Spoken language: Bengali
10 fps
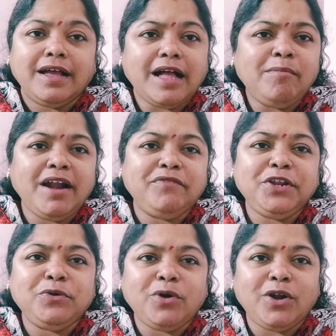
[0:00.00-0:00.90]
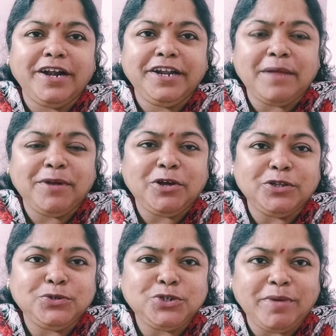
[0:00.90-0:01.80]
গামলার ভিডিও অলরেডি আমরা
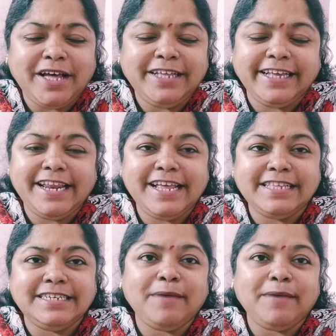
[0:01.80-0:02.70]
হয়তো সবাই দেখে নিয়েছি